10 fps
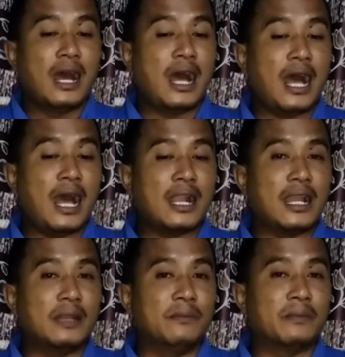
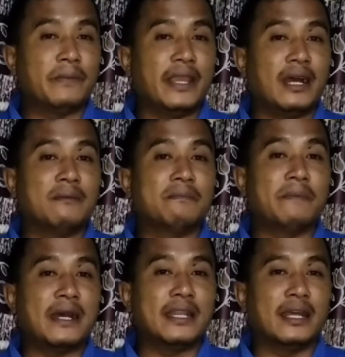akan berpihak
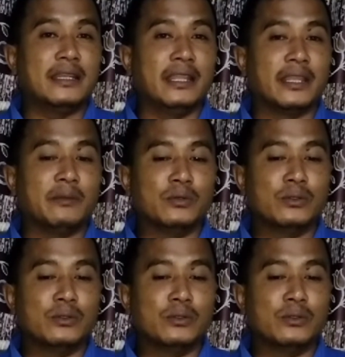pada dirimu.